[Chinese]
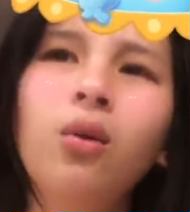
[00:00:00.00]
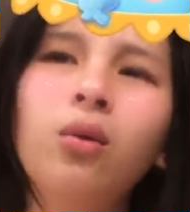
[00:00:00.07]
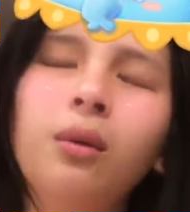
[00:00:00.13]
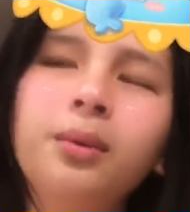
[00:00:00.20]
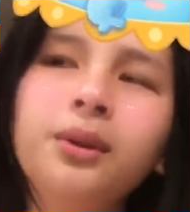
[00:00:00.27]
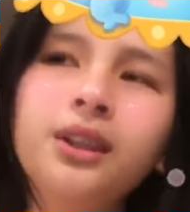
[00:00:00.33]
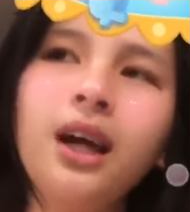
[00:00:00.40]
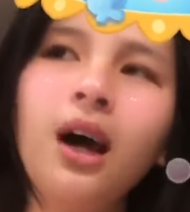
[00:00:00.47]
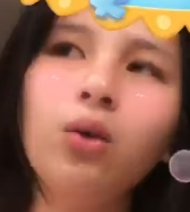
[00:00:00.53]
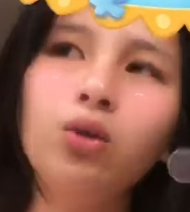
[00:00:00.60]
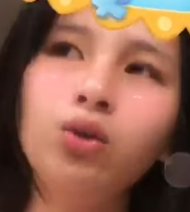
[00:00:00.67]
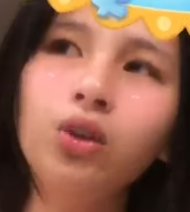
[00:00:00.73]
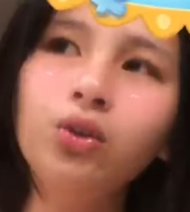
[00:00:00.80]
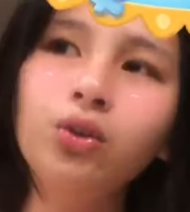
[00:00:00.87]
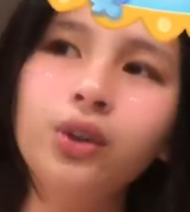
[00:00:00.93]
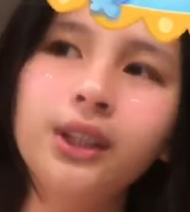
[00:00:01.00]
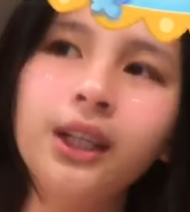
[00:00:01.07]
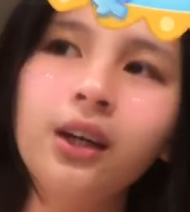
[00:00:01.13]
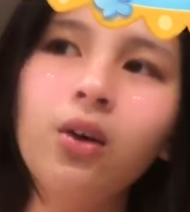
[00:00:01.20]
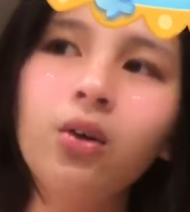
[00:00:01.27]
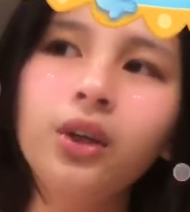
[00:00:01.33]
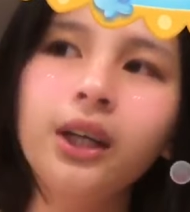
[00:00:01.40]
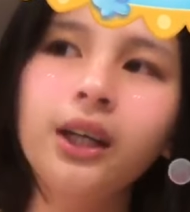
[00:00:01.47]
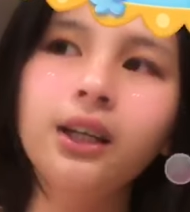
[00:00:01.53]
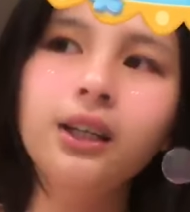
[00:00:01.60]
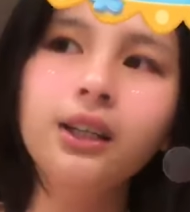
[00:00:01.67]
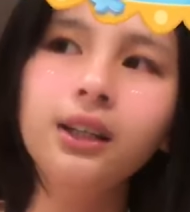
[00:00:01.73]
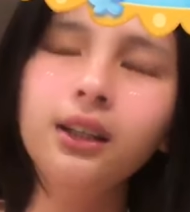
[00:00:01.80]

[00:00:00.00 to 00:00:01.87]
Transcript: 我不知我觉得雨萃公演